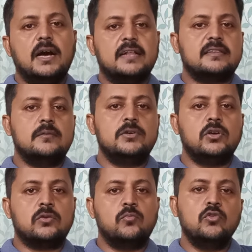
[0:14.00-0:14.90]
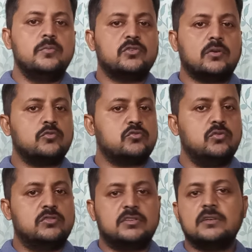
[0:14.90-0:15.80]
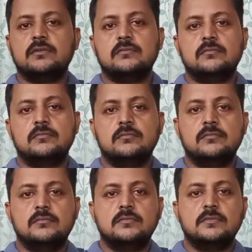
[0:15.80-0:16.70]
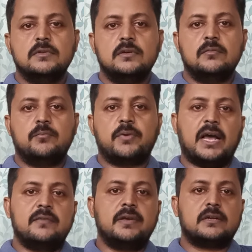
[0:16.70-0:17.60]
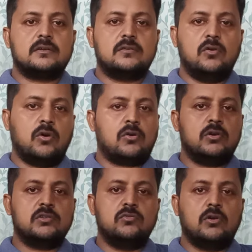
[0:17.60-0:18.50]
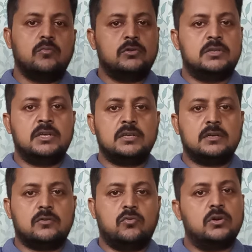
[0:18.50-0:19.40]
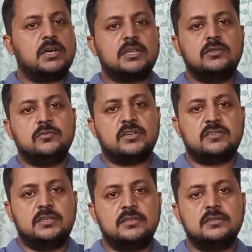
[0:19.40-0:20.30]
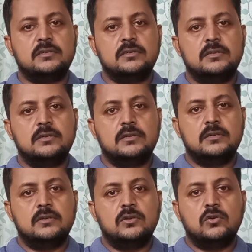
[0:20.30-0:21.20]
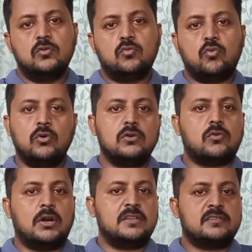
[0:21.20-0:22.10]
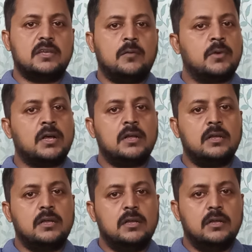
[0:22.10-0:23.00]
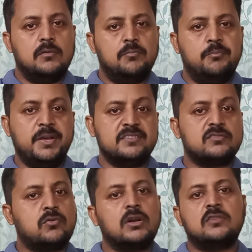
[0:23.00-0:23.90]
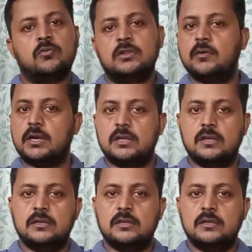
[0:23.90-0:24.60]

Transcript: আজকের ভিডিওর মূল বিষয়বস্তু হচ্ছে প্রাইভেট ল কলেজগুলোর মধ্যে কলকাতা ইউনিভার্সিটির কোন কলেজকে আমরা বেস্ট কলেজ বলতে পারি